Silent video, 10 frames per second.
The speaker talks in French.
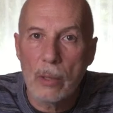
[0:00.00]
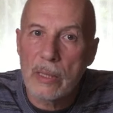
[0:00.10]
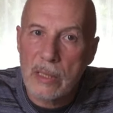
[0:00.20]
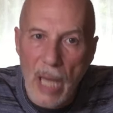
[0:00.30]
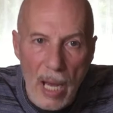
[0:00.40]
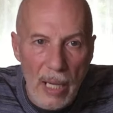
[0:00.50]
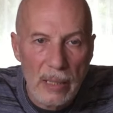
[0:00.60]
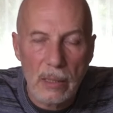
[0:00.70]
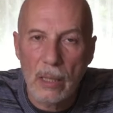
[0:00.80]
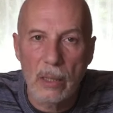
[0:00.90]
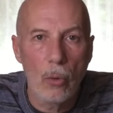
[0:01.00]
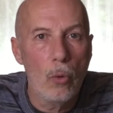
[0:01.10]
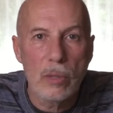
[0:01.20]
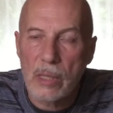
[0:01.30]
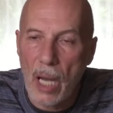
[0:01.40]
ça reste un ego,
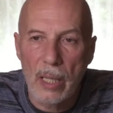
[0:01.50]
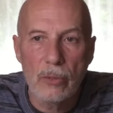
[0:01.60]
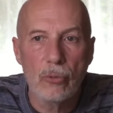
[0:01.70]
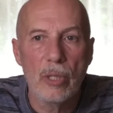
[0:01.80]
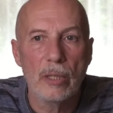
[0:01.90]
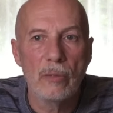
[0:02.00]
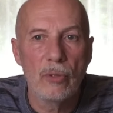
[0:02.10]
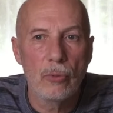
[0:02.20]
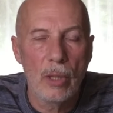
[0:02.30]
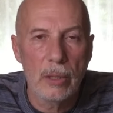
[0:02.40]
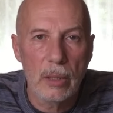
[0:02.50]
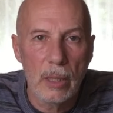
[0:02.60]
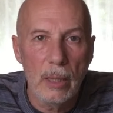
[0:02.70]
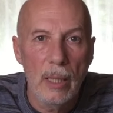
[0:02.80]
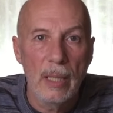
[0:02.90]
ça reste une individualité,